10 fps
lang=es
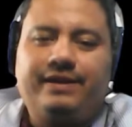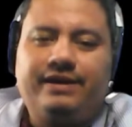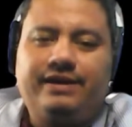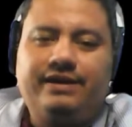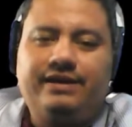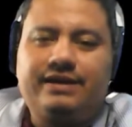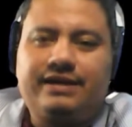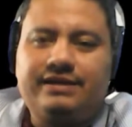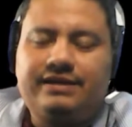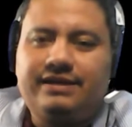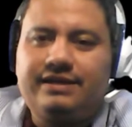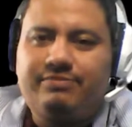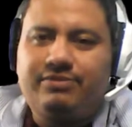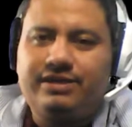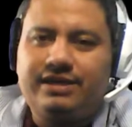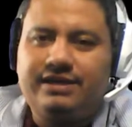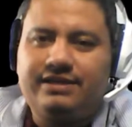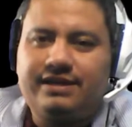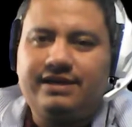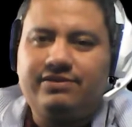Eh, gracias, pues ya
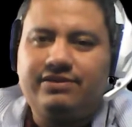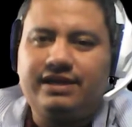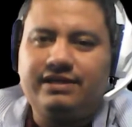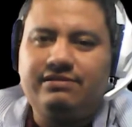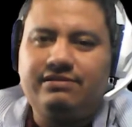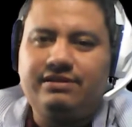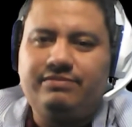están anotando.